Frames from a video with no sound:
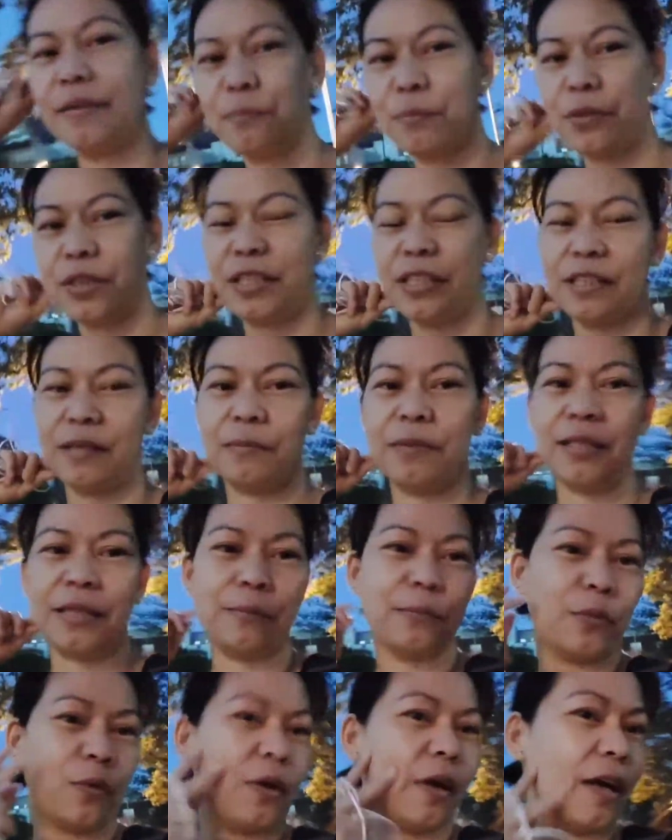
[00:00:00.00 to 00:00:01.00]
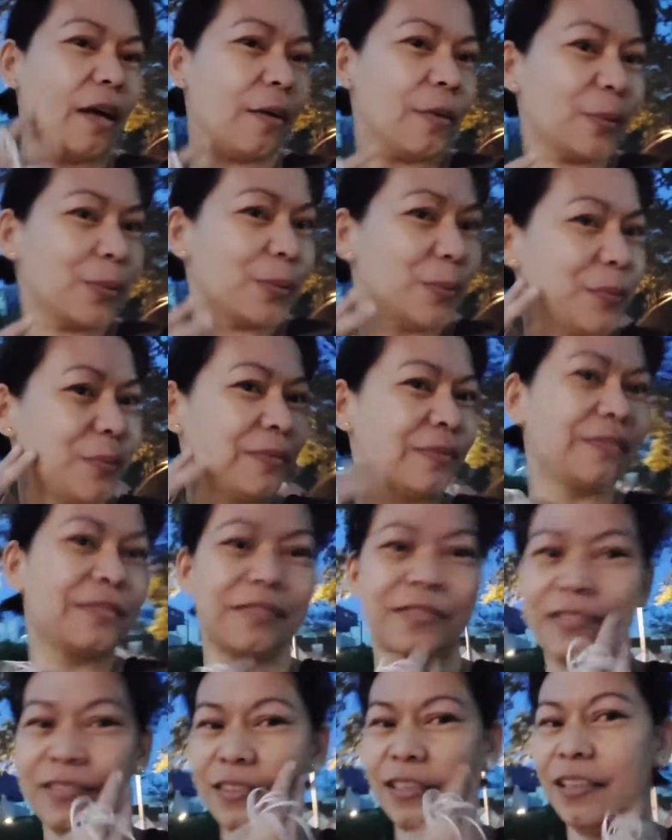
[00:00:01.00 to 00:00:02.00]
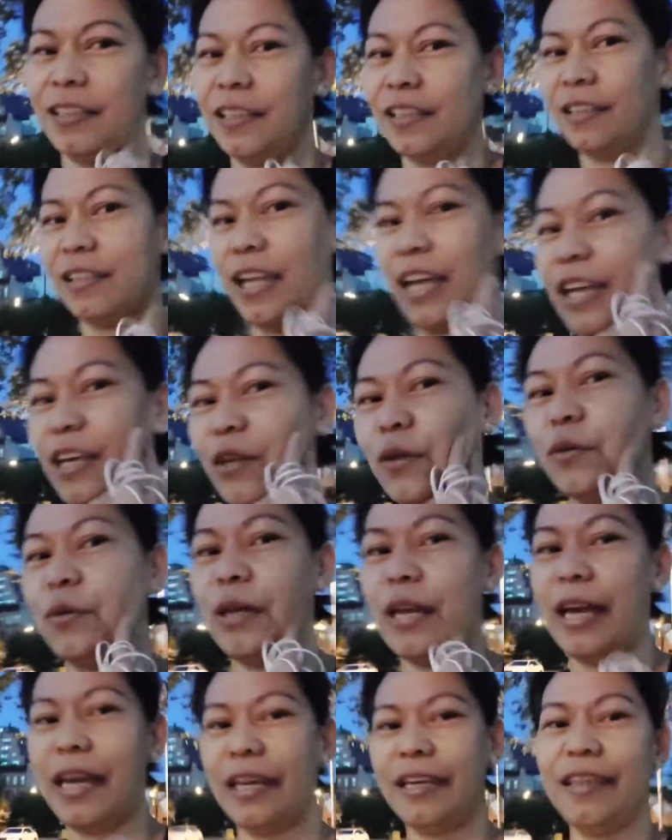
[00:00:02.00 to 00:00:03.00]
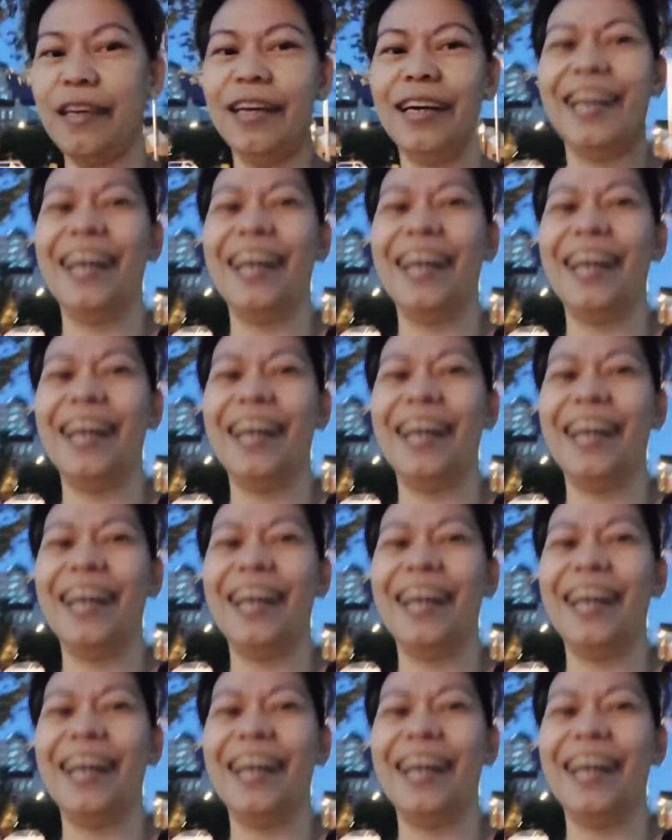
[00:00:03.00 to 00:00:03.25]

Ang pati naman ng mukha ko. Thank you, Lay.